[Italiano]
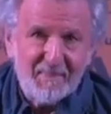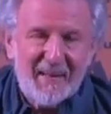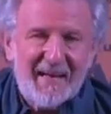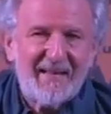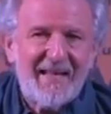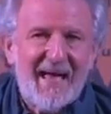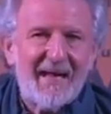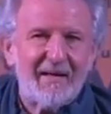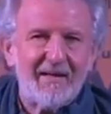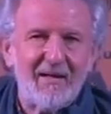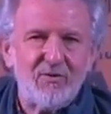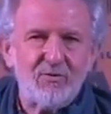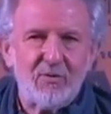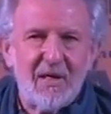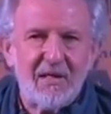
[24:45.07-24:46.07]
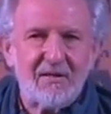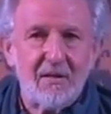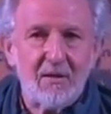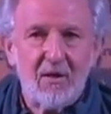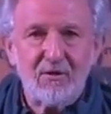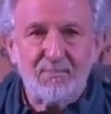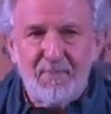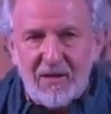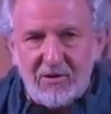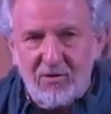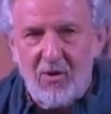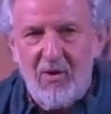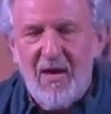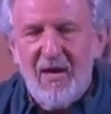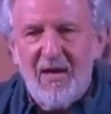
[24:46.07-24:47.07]
per dare dei giudizi. Noi
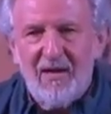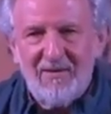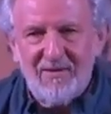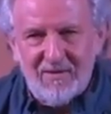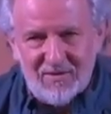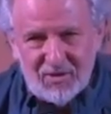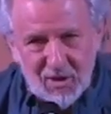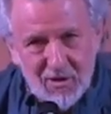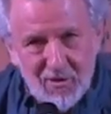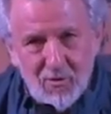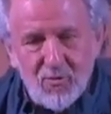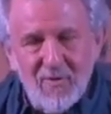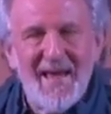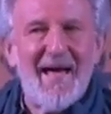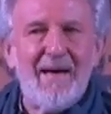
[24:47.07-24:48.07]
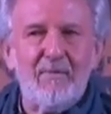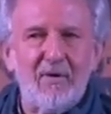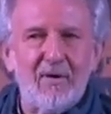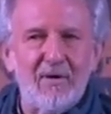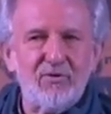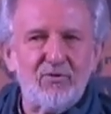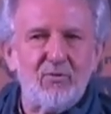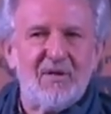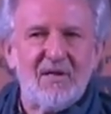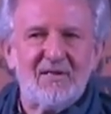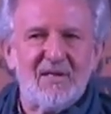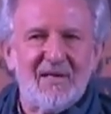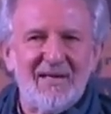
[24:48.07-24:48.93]
spesso ci illudiamo che i giudizi